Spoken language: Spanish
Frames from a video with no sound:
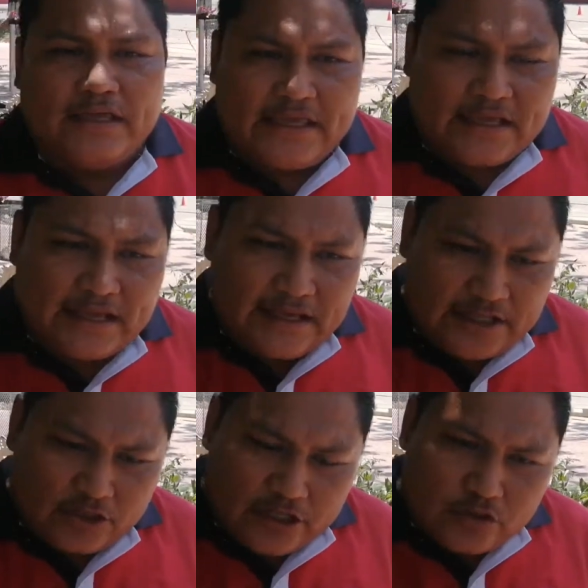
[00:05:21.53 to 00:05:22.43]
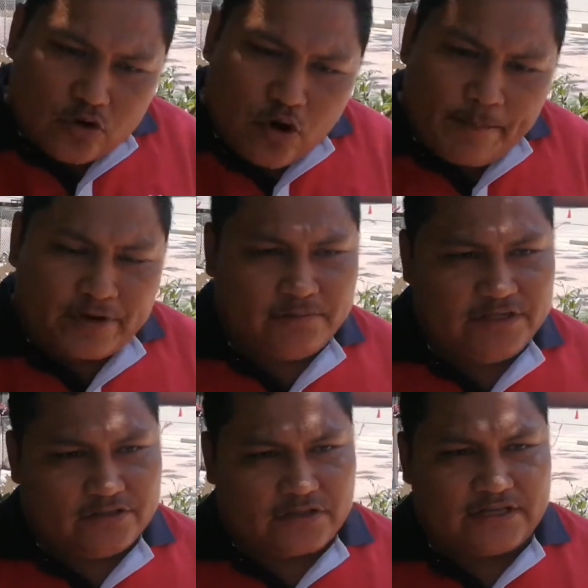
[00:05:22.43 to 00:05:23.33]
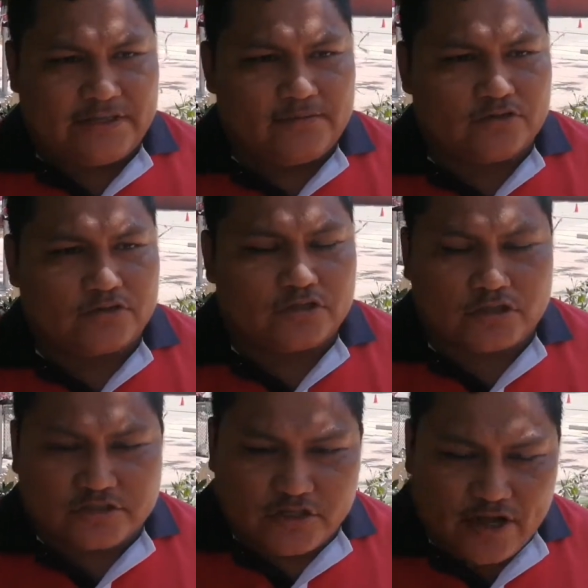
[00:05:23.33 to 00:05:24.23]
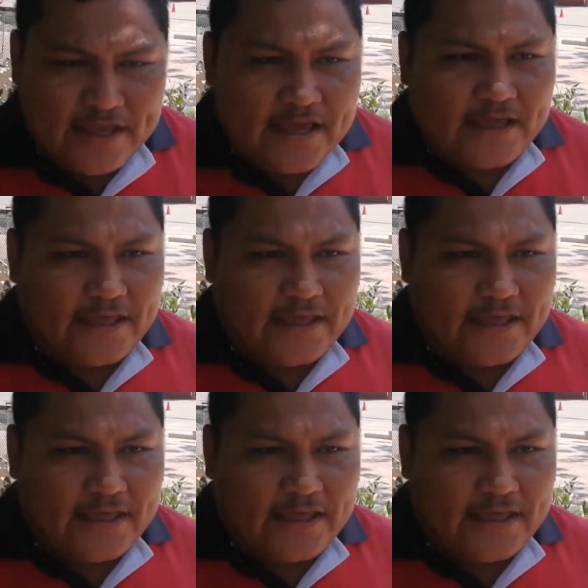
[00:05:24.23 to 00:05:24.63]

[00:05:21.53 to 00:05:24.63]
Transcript: y que eso es un compromiso que hacemos nosotros hoy